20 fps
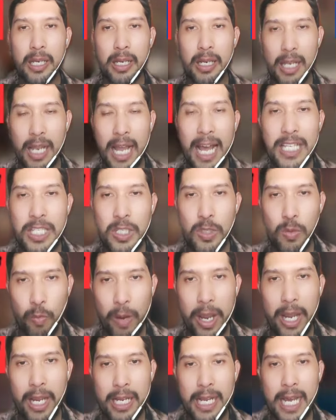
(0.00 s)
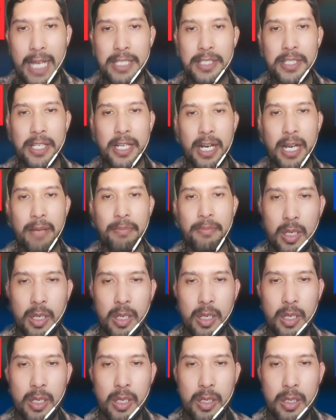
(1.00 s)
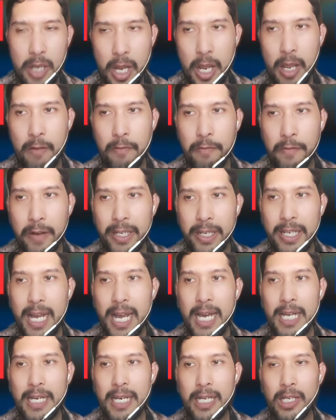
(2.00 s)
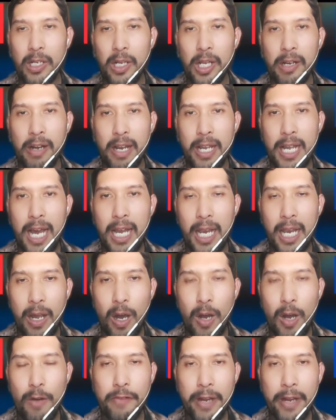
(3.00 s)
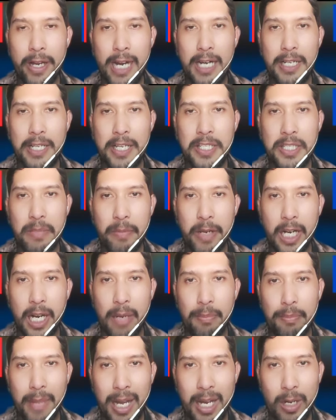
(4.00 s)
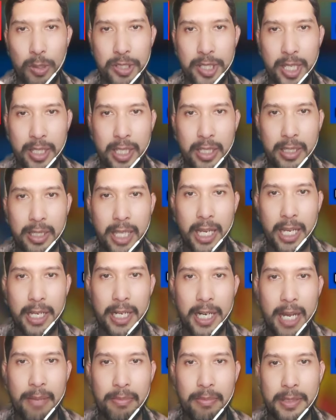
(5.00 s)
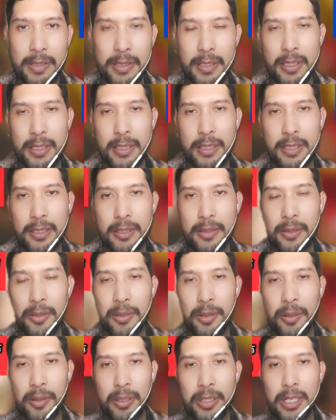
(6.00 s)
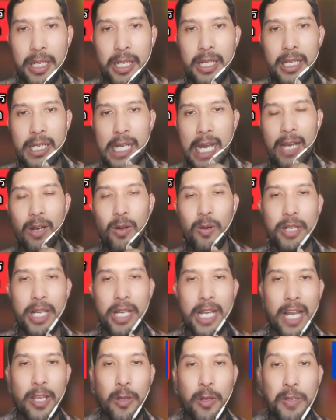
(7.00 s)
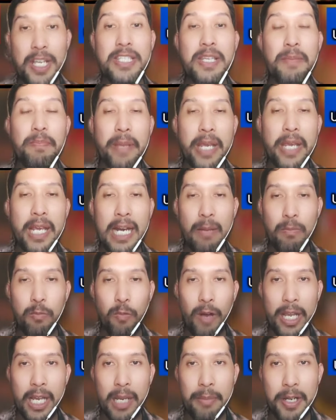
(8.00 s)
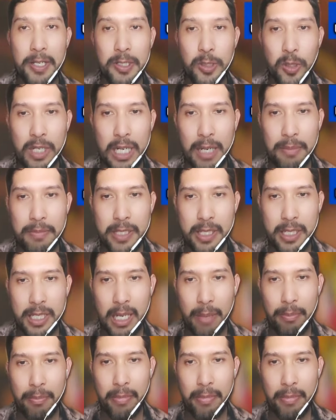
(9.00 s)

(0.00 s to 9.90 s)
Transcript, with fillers: ลาสเวกัสนะครับ เนวาดานะในรายการไลออนไฟครั้งที่ 11 ครับ มาดูสถิตินะครับ โอ้โห นี่ คาร์โลนี่อายุ 20 ปีครับวัยกำลังสดครับ เจอกับ